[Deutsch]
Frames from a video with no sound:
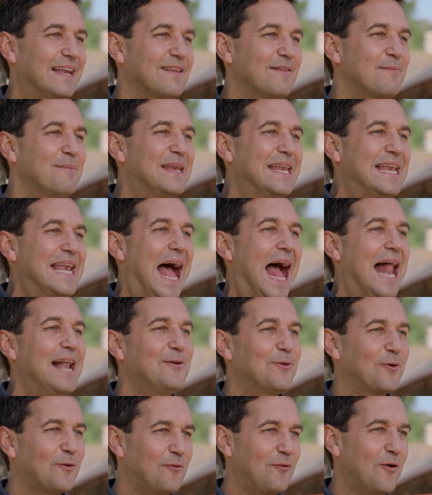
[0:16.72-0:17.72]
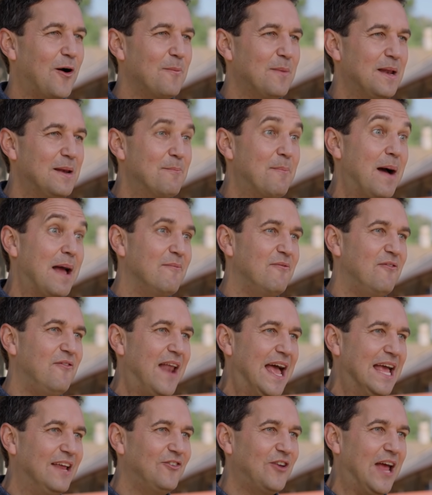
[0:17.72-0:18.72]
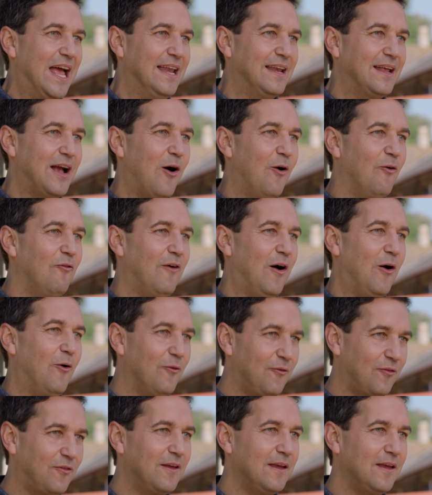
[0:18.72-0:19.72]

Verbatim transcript: hat es mit den Haltungsformen beim Fleischeinkauf auf